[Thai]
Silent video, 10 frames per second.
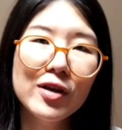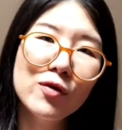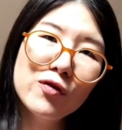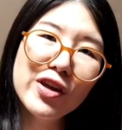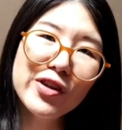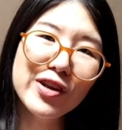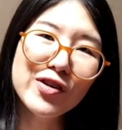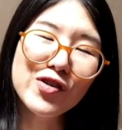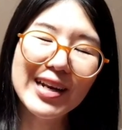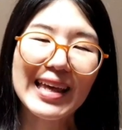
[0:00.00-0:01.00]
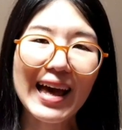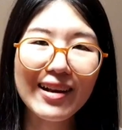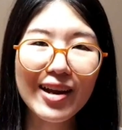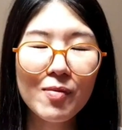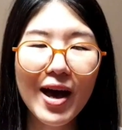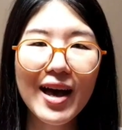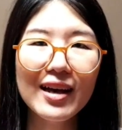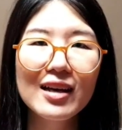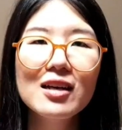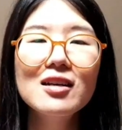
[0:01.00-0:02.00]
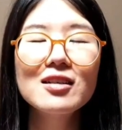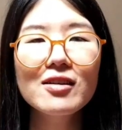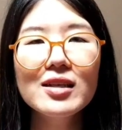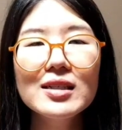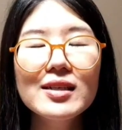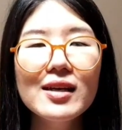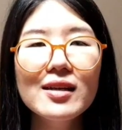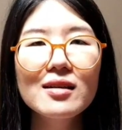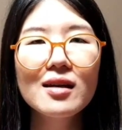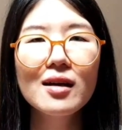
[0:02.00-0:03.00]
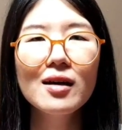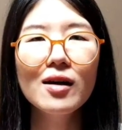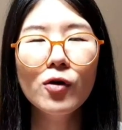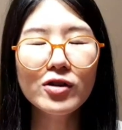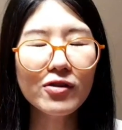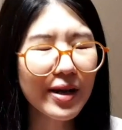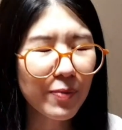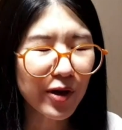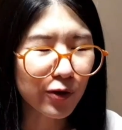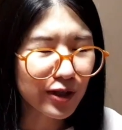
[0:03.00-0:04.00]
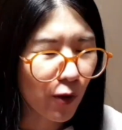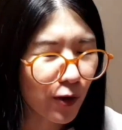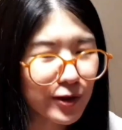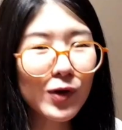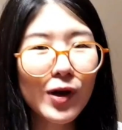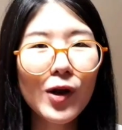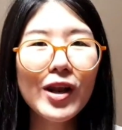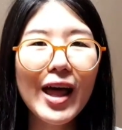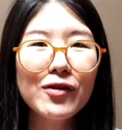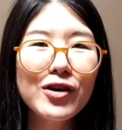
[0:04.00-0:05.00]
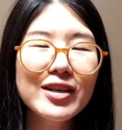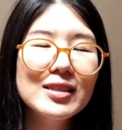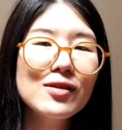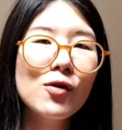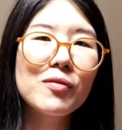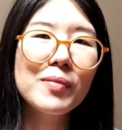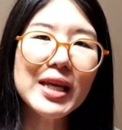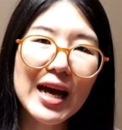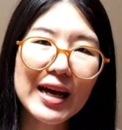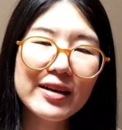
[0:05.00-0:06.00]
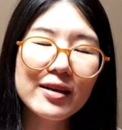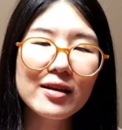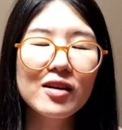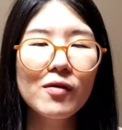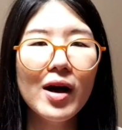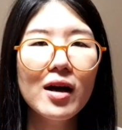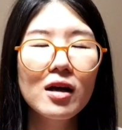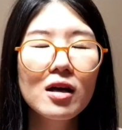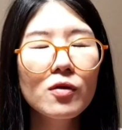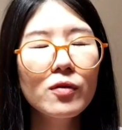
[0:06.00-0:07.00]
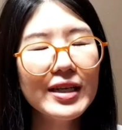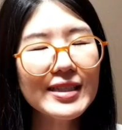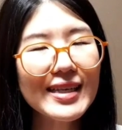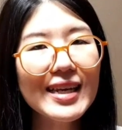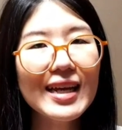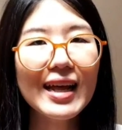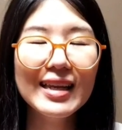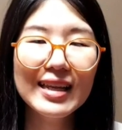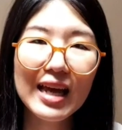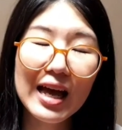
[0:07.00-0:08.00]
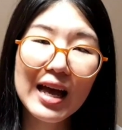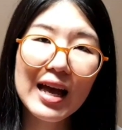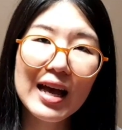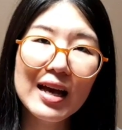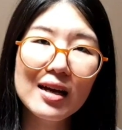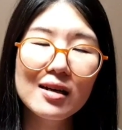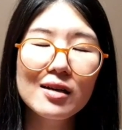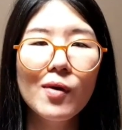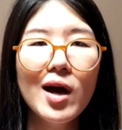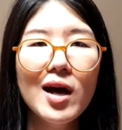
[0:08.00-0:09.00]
วนเวียนอยู่ในหัวได้แก่อะไรบ้างก็อย่างเช่นอ๋อต้องรีบไปกดโค้ดส่วนลดแล้วก่อนที่จะกดไม่ทันหรือว่าวันนี้จะกินอะไรดีนะหรือว่า